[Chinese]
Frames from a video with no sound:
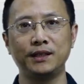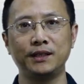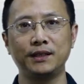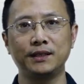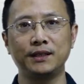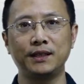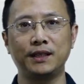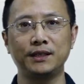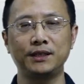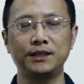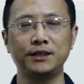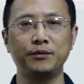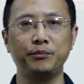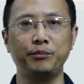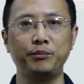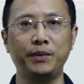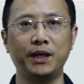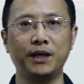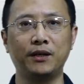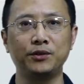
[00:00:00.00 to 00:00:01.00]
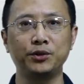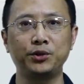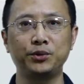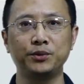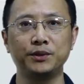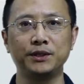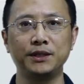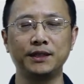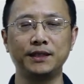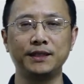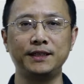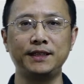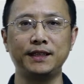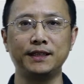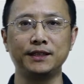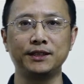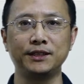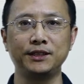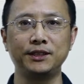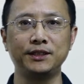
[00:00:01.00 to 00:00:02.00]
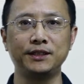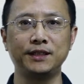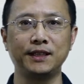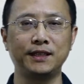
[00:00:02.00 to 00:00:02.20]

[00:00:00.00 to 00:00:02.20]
它是描述这个现实世界